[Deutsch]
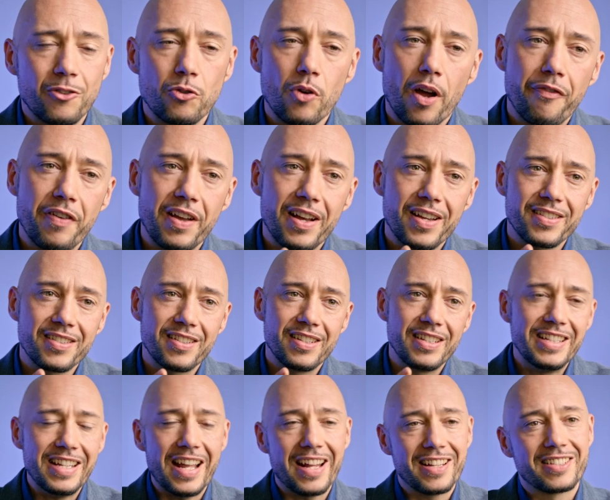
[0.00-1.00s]
Du erfährst
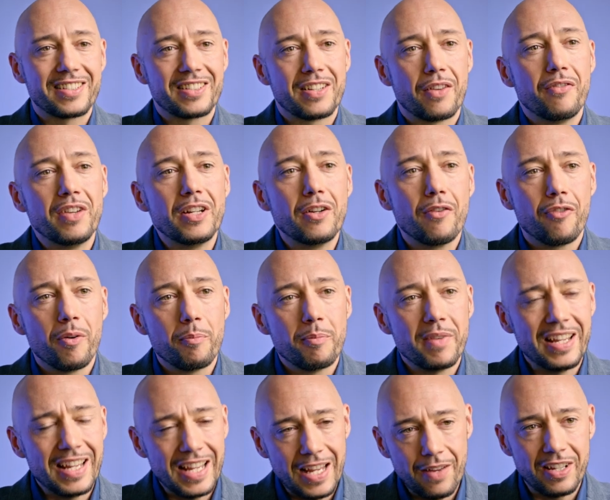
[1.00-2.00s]
jetzt, wie du vom
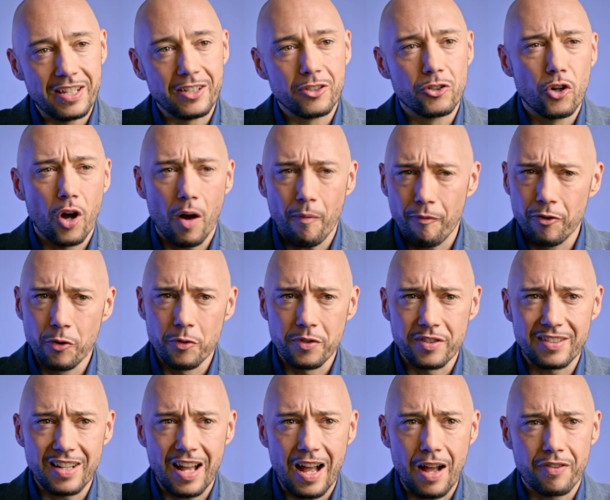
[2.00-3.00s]
ewigen
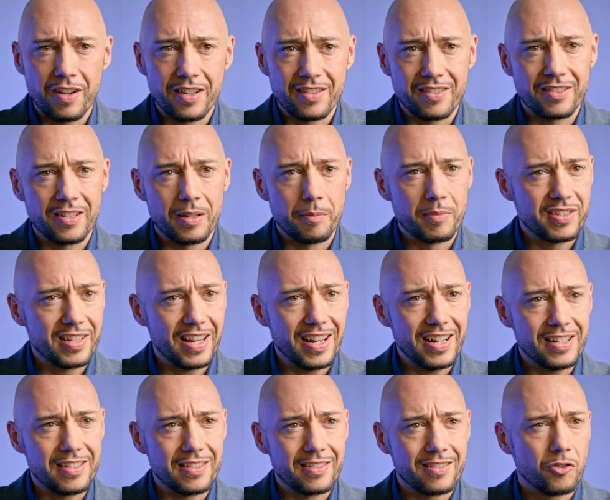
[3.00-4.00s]
kopflosen Nachfassen im
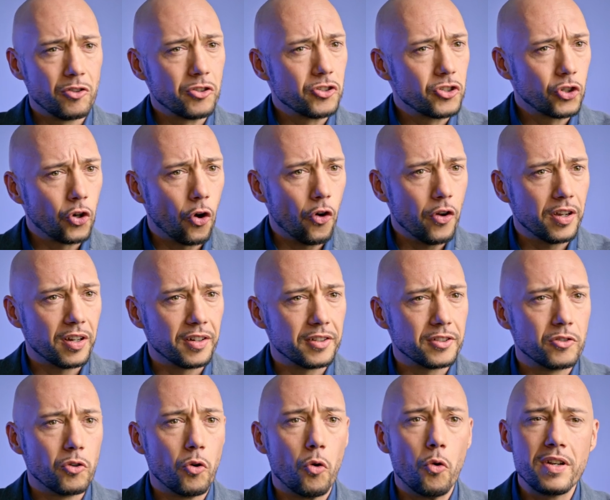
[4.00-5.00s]
Sales und teuren,
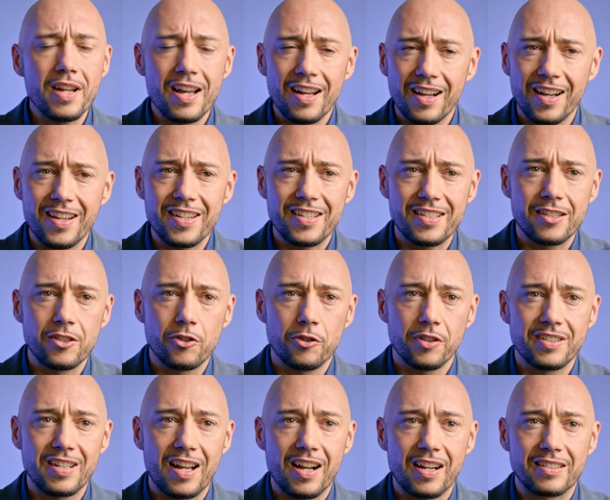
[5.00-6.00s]
unerreichten
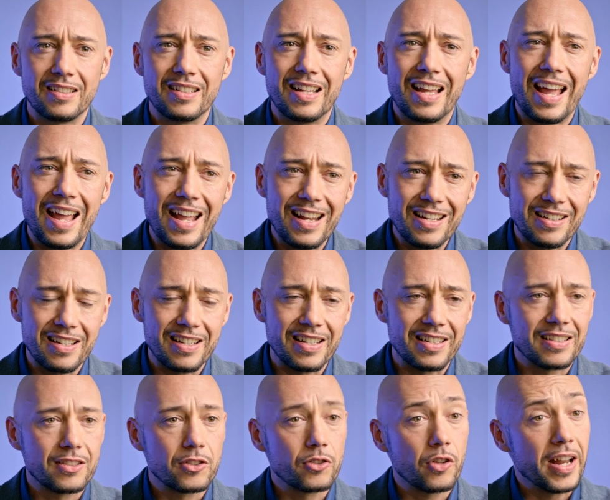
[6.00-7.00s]
Kontakten
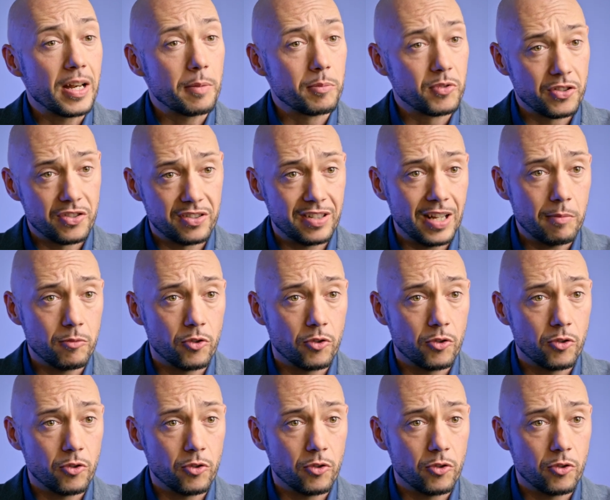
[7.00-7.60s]
endlich zu einem System